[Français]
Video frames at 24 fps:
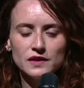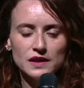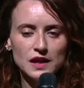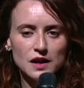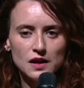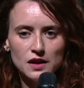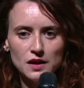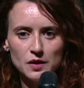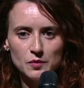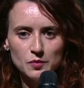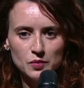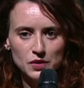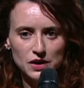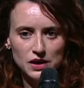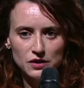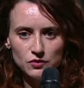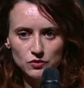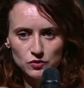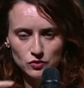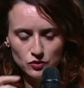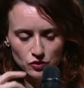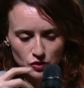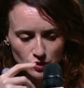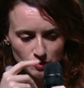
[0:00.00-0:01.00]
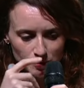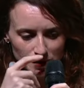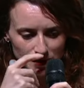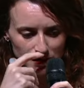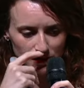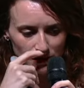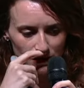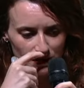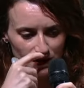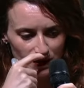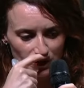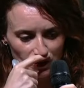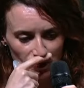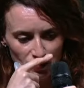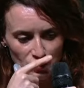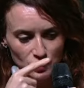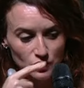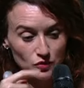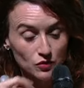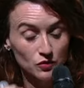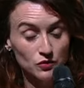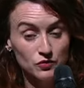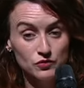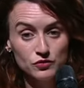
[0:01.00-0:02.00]
Il y a plein d'autres méthodes et
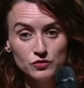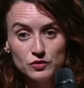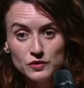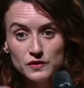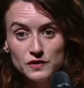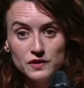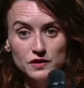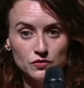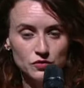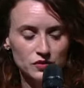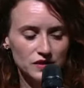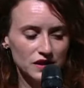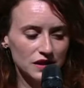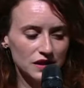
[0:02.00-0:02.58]
puis euh, vous aussi vous